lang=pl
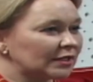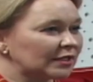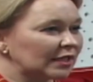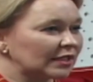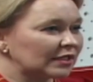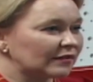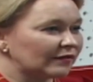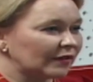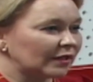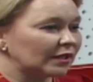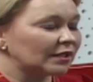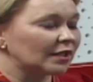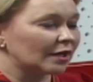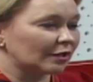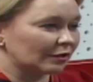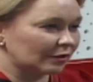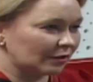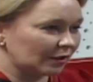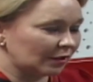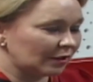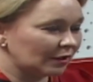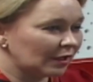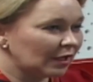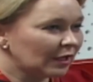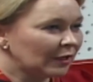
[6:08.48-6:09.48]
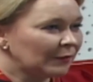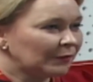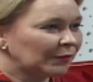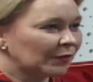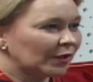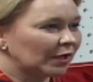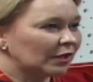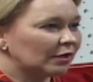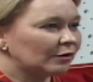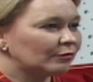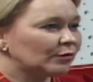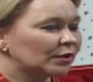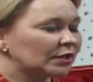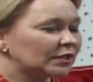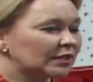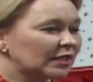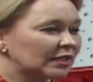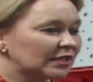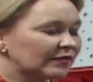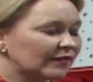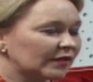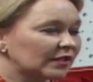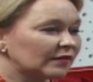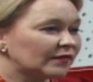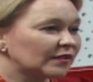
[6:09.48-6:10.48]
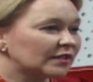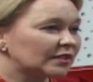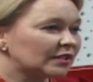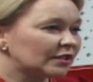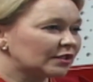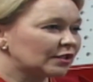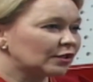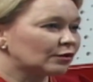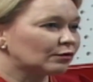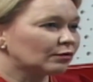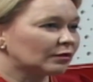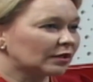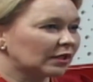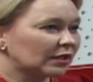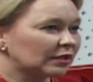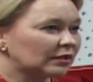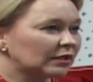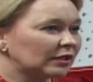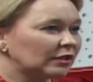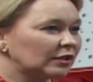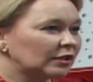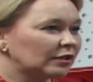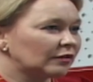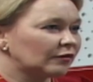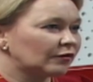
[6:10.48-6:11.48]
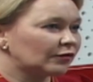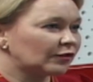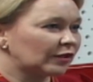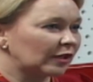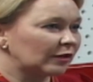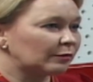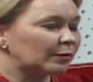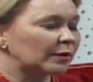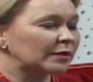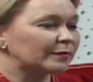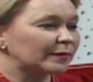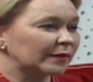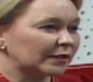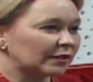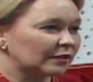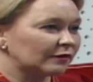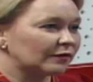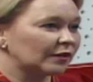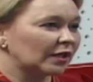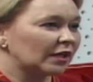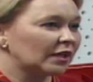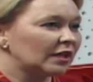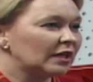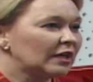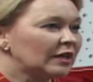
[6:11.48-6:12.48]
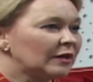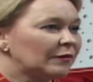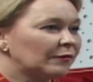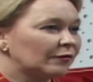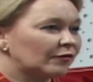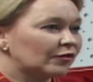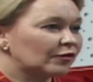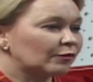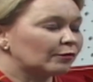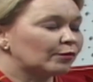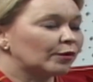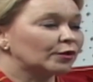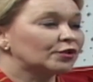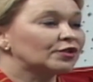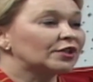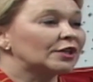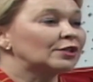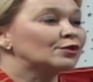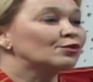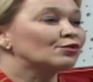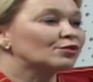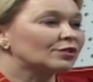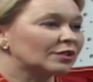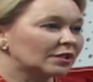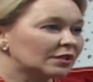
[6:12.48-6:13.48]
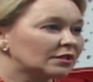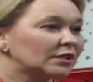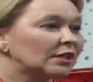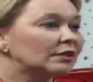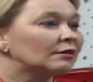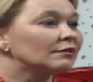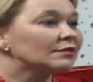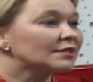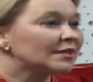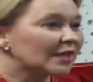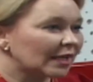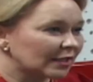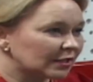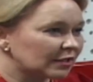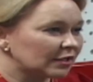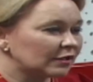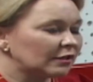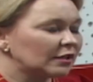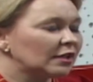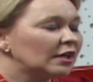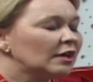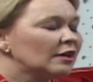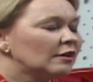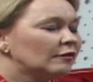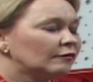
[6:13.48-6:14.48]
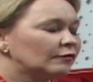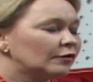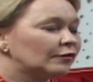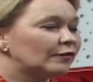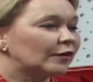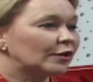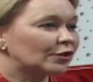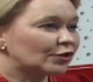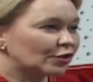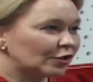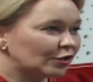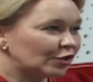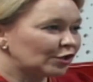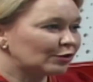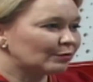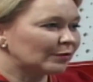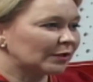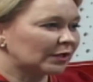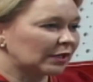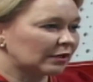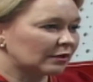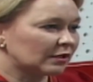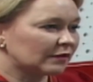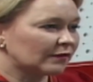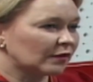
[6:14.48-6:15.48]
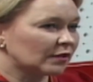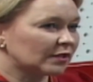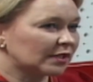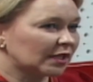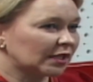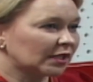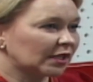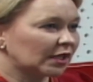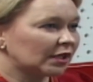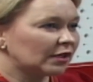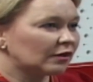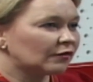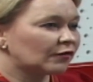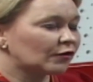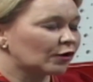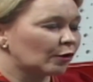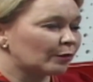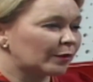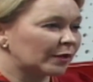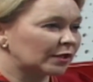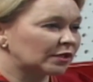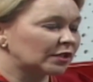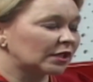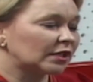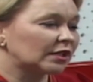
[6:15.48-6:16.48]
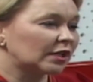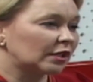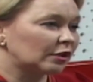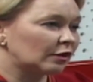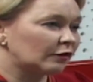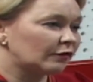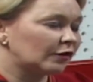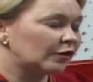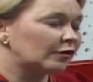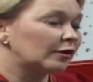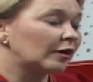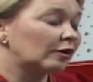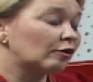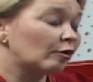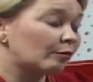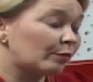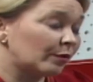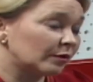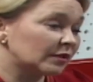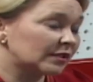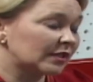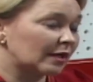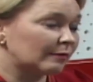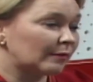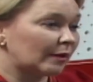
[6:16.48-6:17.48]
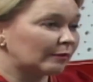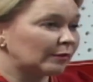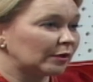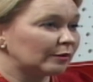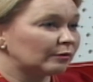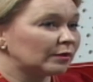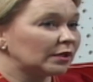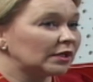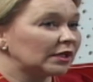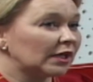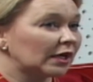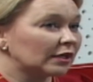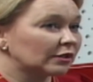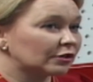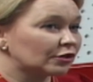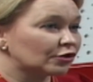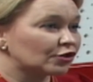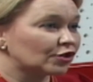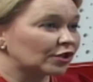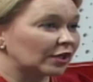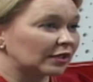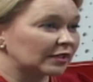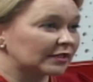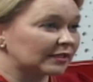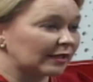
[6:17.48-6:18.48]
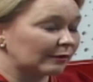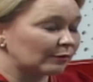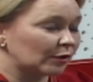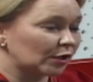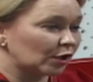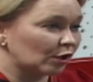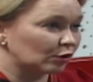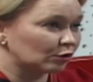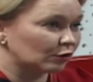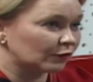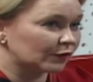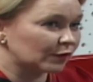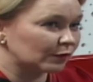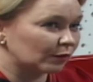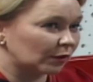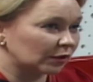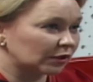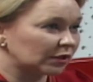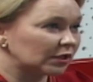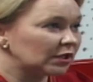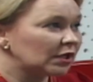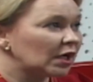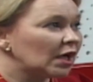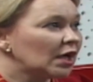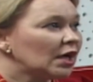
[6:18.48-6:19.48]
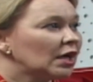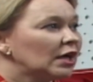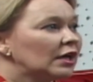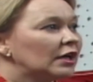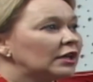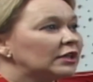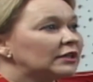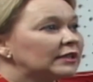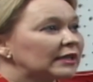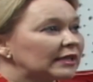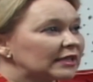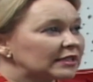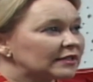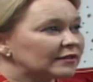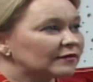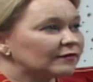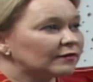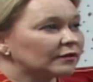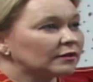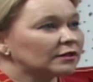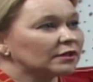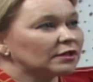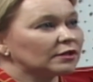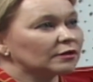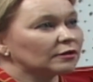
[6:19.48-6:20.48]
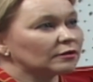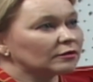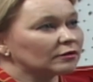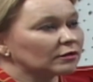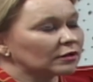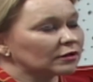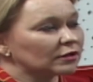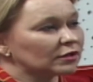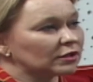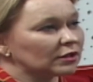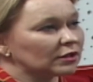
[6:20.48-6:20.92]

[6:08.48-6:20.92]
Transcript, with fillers: Ministerstwa Energii, e, Ministerstwa Inwestycji, które te, w tej perspektywie podczas już tych negocjacji wywalczyliśmy te rozwiązania i w kopercie krajowej jako Polska mamy miliard 400 milionów złotych i teraz e, e,